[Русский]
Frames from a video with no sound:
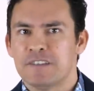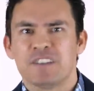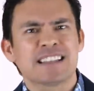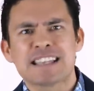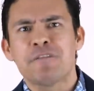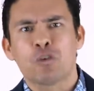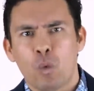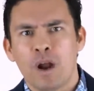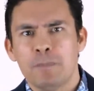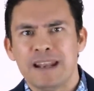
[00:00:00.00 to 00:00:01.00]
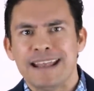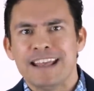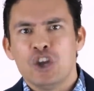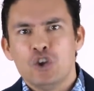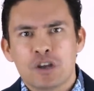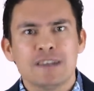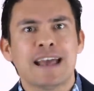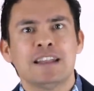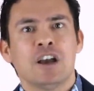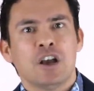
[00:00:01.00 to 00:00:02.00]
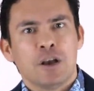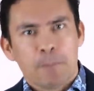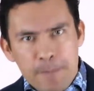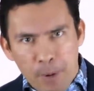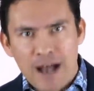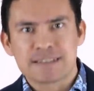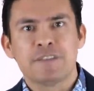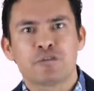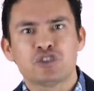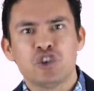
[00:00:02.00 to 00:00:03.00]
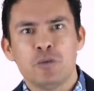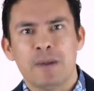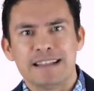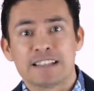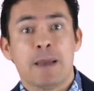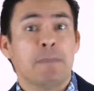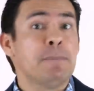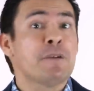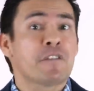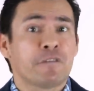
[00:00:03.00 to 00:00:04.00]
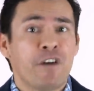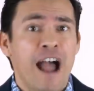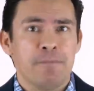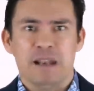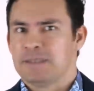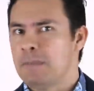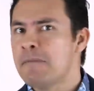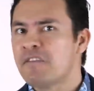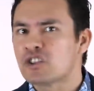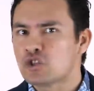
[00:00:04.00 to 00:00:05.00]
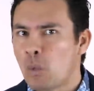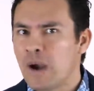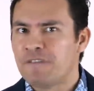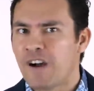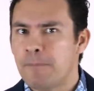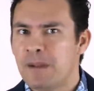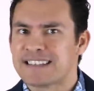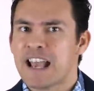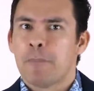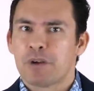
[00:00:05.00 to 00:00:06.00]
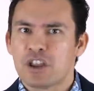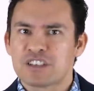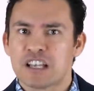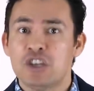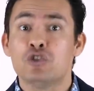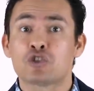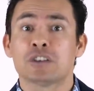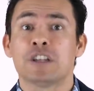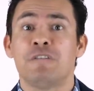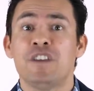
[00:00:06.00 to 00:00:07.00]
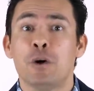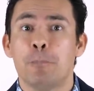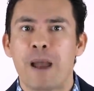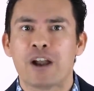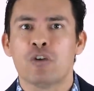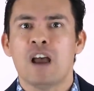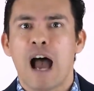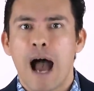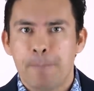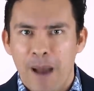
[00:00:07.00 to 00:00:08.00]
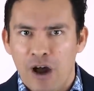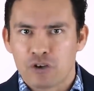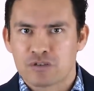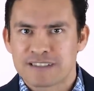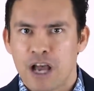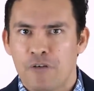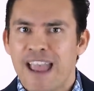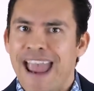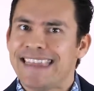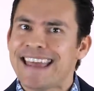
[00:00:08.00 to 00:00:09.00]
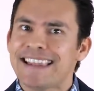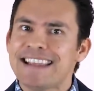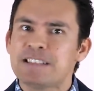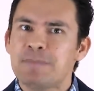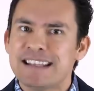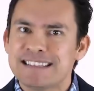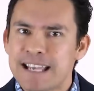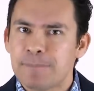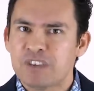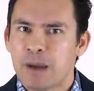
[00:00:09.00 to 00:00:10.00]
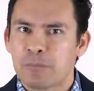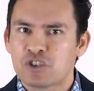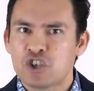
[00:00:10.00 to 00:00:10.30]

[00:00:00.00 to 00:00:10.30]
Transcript: ноте. Практикуйте позитив, скажем, одну минуту. Затем вы сможете две, может быть пять, двадцать пять минут. Но в любом случае вы уже будете чувствовать себя лучше.